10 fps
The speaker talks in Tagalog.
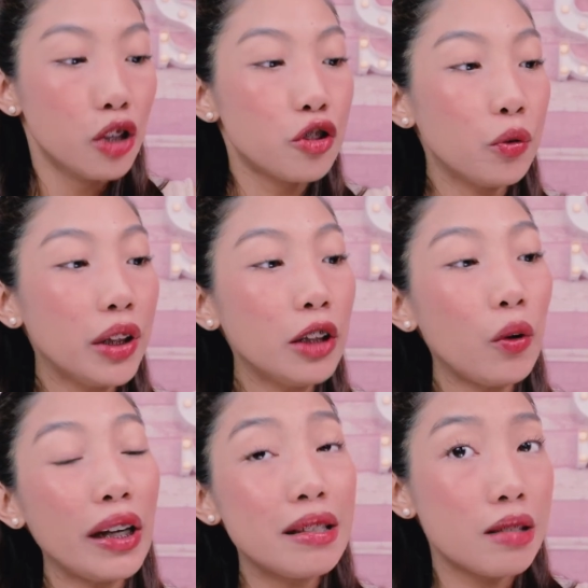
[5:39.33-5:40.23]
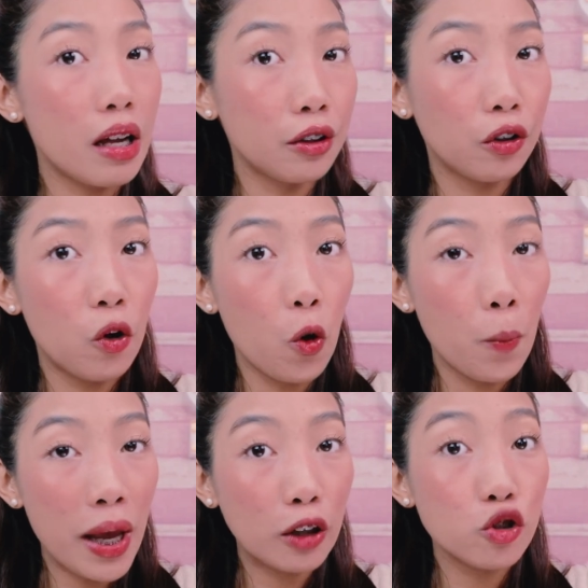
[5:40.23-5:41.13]
So, dito kay Sunglow,
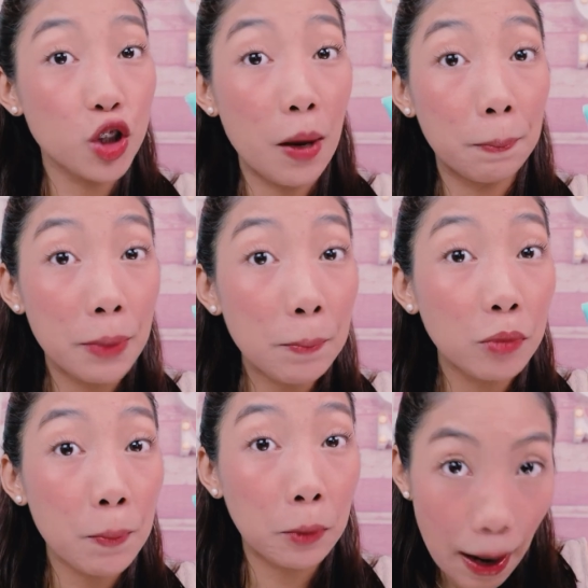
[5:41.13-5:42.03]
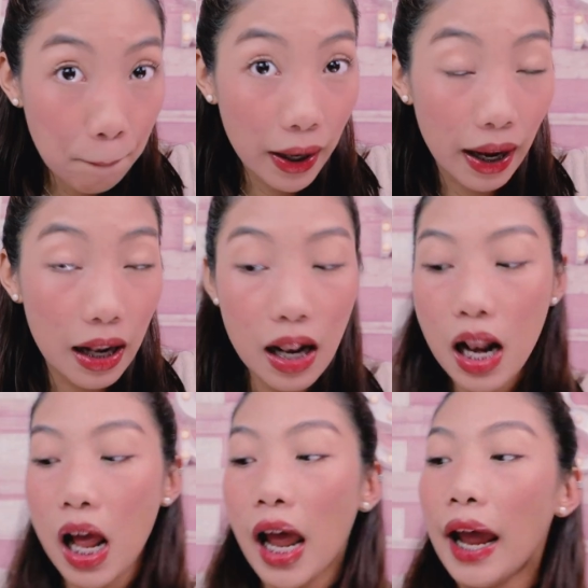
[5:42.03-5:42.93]
meron siyang 50
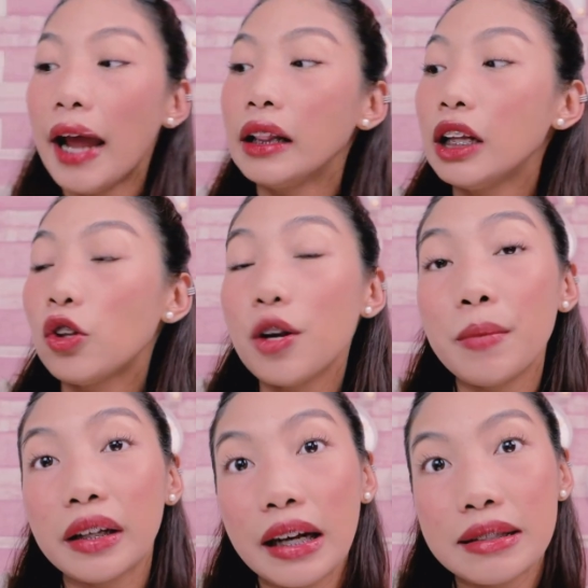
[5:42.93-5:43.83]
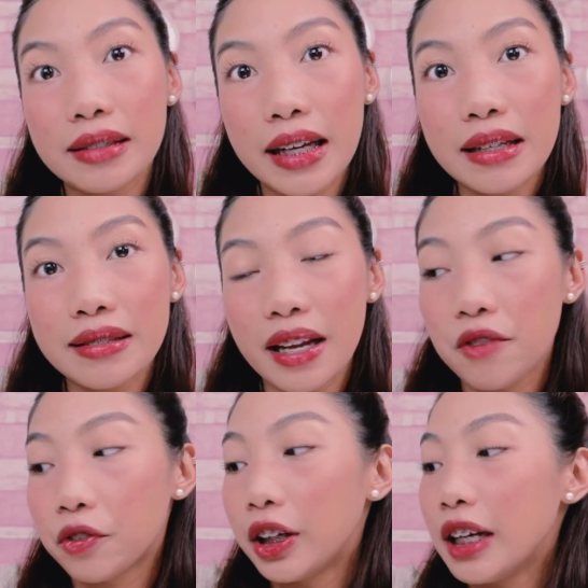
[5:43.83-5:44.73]
ml. And dito naman kay Skin
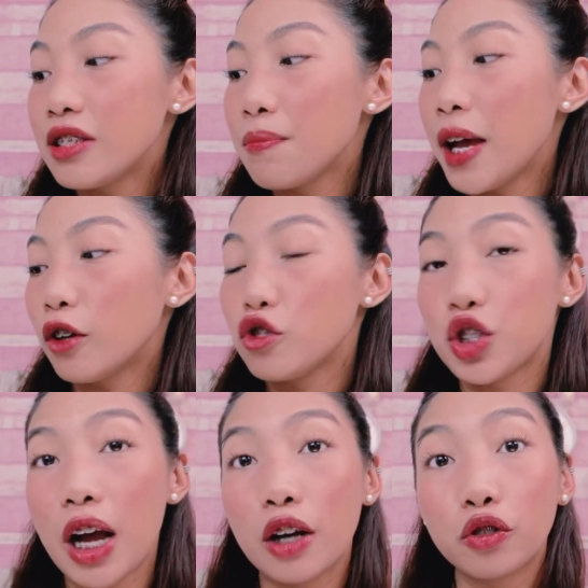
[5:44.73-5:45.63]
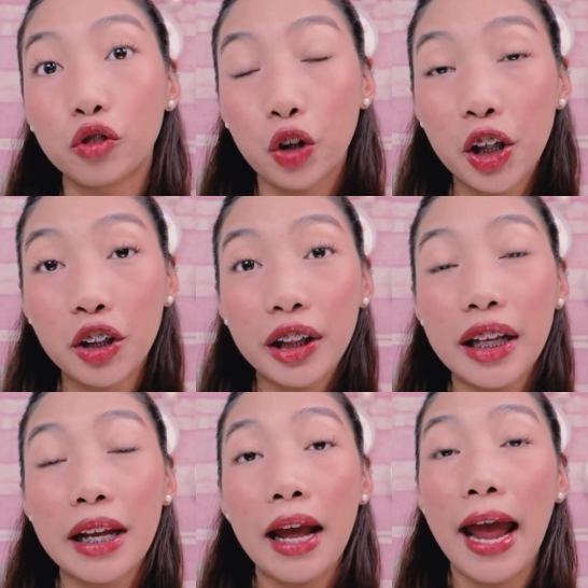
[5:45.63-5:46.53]
Saver is meron siyang
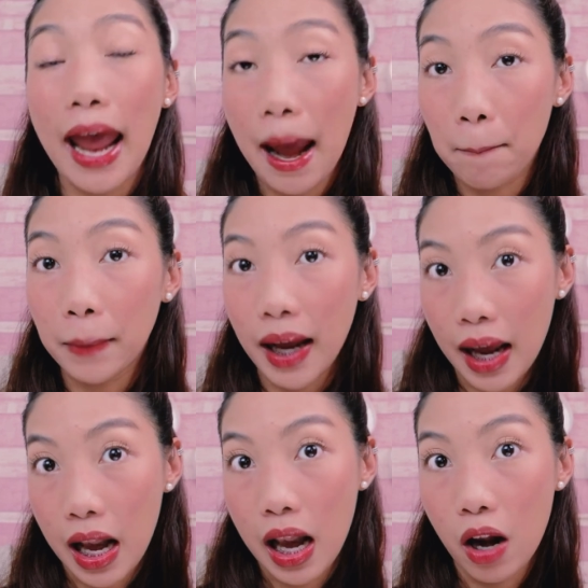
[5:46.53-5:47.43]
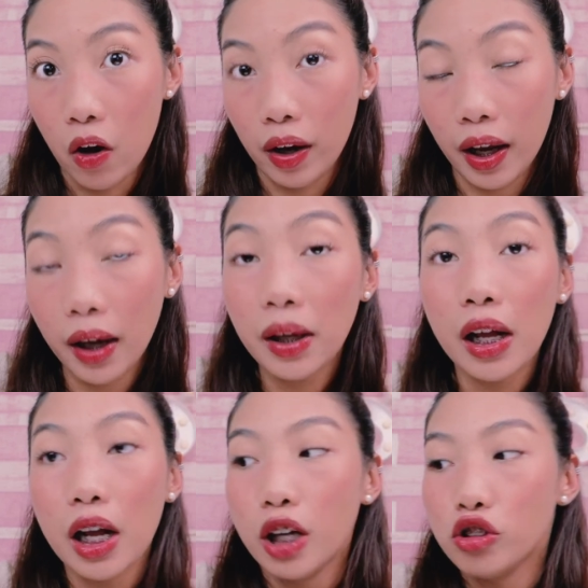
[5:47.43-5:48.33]
30 ml. Okay?
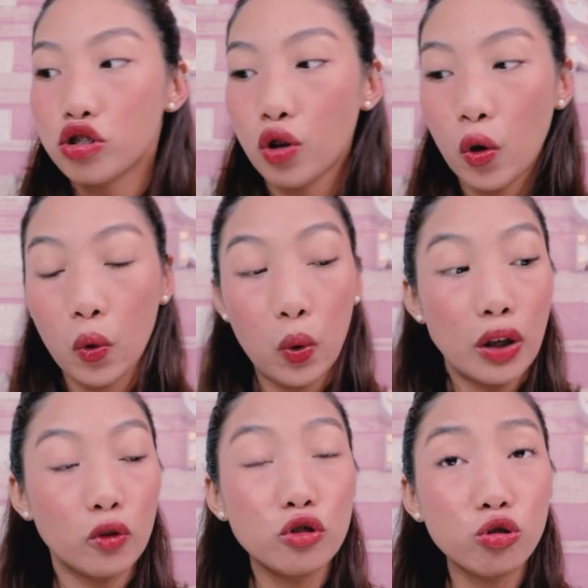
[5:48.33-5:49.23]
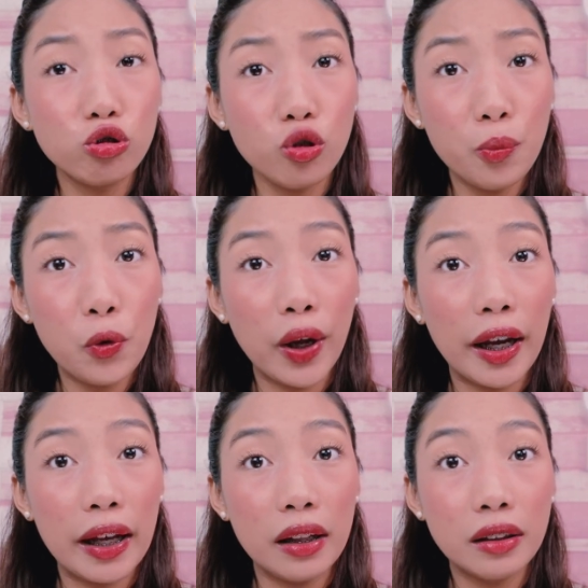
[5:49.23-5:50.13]
So, kung
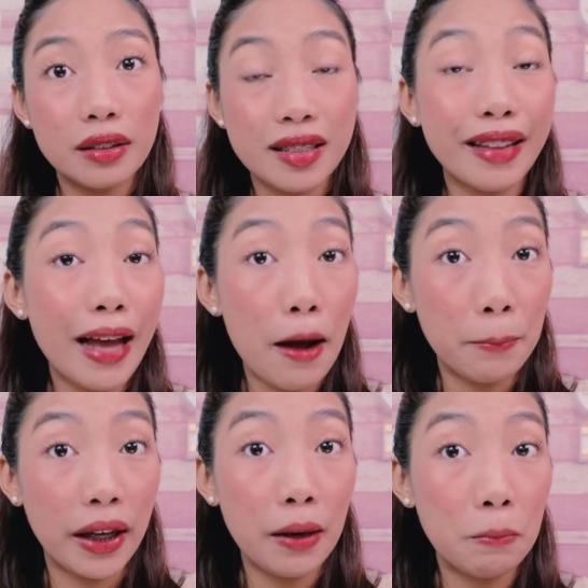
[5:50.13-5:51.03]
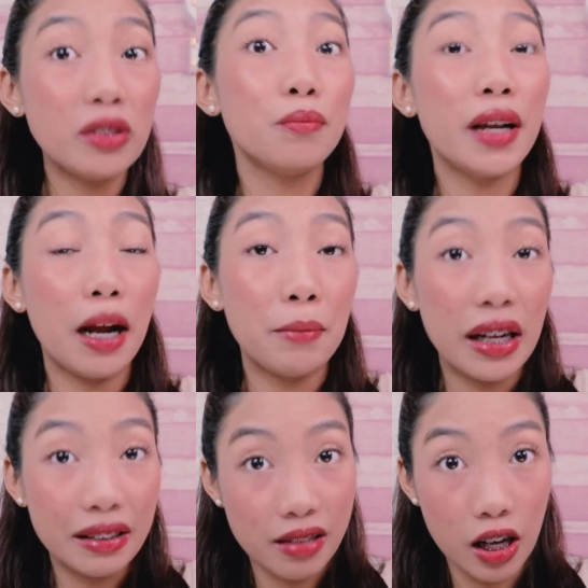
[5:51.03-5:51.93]
susumuhin sa dami, mas
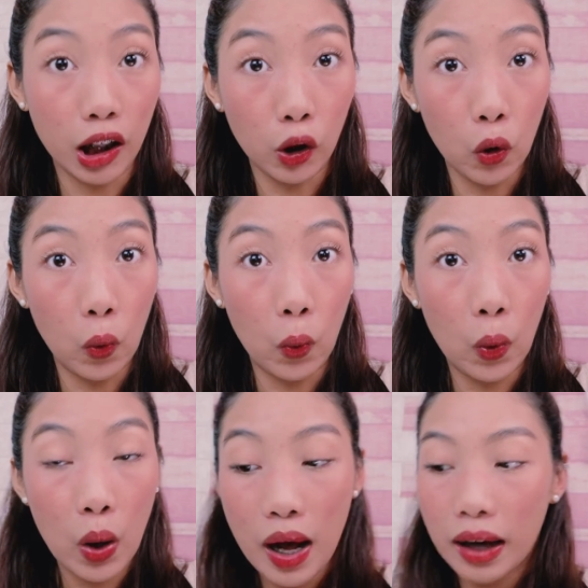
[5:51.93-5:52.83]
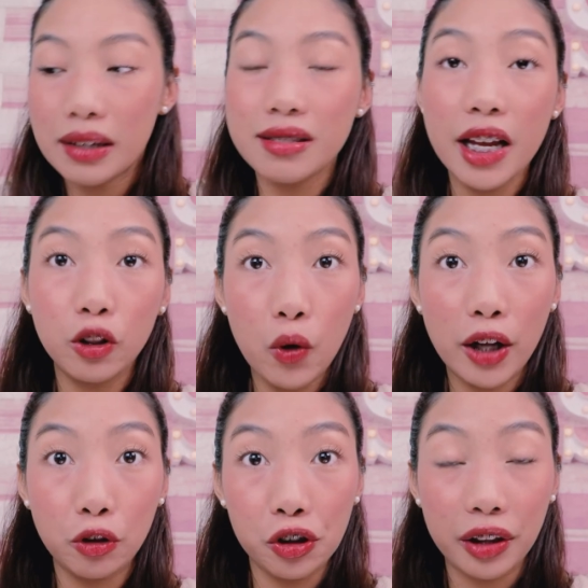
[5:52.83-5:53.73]
marami ang Sunglow. Kasi ito
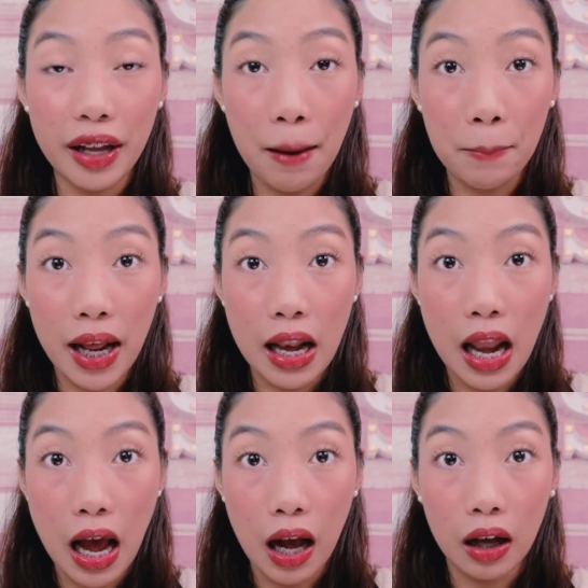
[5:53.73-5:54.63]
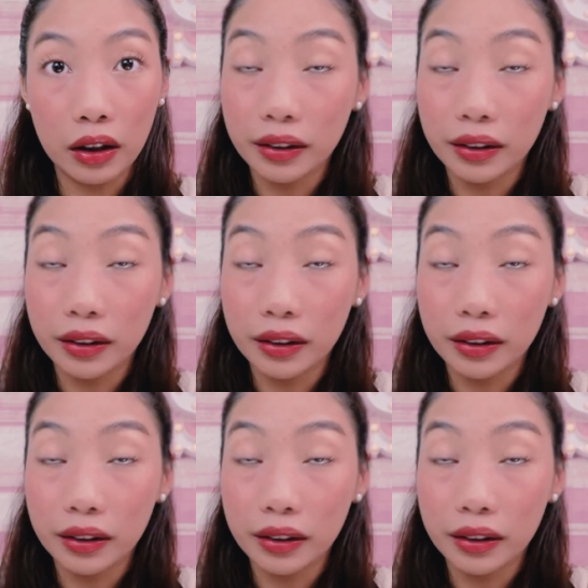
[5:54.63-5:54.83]
ay 30 ml lang.